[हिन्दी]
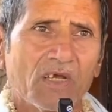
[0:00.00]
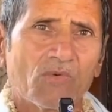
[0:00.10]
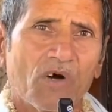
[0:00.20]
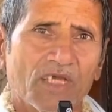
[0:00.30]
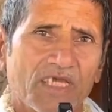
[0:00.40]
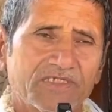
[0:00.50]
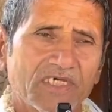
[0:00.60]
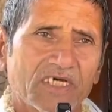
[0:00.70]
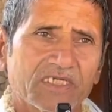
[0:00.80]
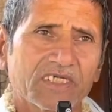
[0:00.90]
वहाँ
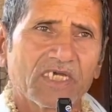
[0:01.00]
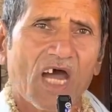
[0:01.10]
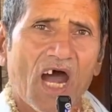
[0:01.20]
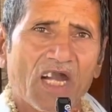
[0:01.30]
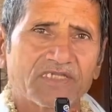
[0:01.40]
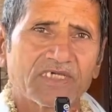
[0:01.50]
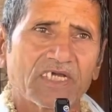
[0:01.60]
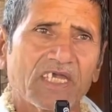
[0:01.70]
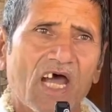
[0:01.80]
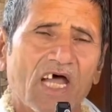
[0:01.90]
ऐसे करके आठ
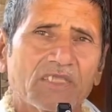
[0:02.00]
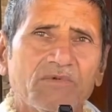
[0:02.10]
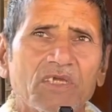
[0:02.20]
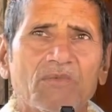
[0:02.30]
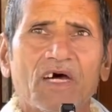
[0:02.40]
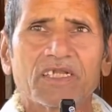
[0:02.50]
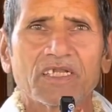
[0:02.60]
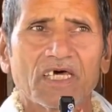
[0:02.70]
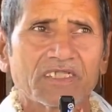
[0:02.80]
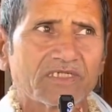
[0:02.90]
जगह आज भी हमारे राधा